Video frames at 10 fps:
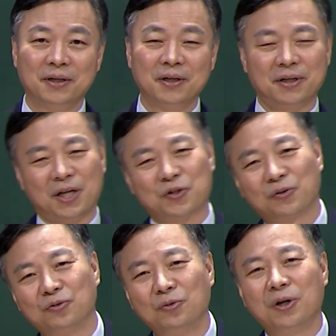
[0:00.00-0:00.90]
계속
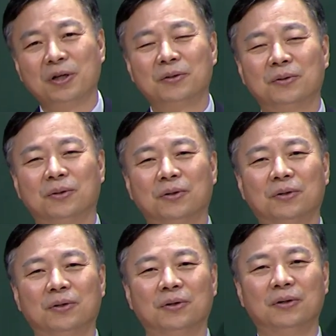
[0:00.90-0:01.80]
누워
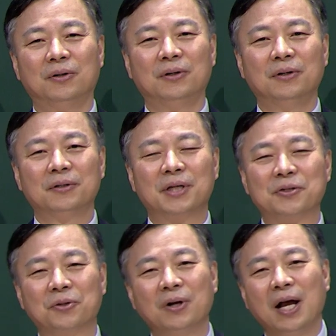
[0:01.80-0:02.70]
있고
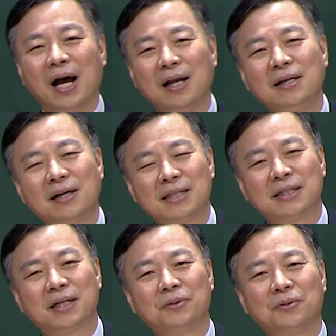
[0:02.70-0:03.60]
계속 할 일 하지
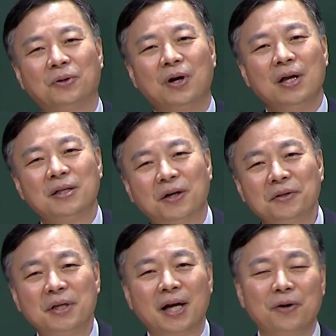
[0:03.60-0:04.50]
않고
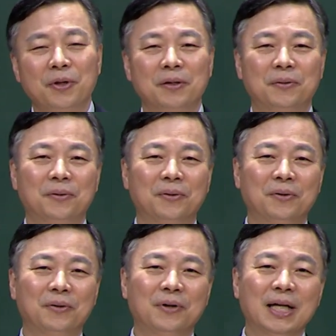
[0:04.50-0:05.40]
연기하고
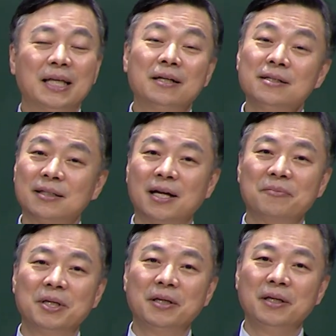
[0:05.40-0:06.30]
있고 이런
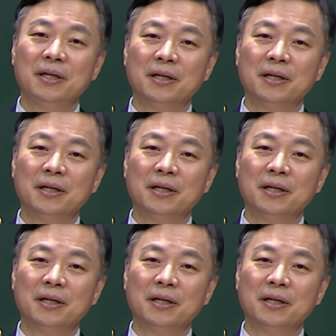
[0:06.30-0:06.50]
사람이